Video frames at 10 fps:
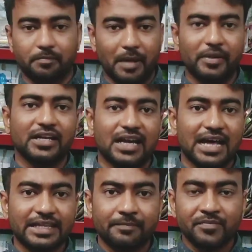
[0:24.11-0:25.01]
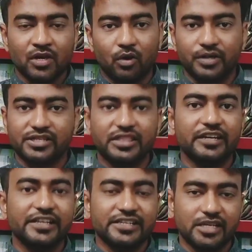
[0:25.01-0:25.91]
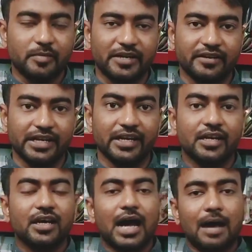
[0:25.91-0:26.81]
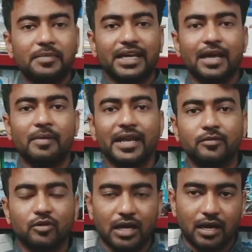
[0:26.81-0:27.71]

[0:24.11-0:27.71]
पेमेंट करा दें और इसकी डीसी बन रही है अब देखिए हमारे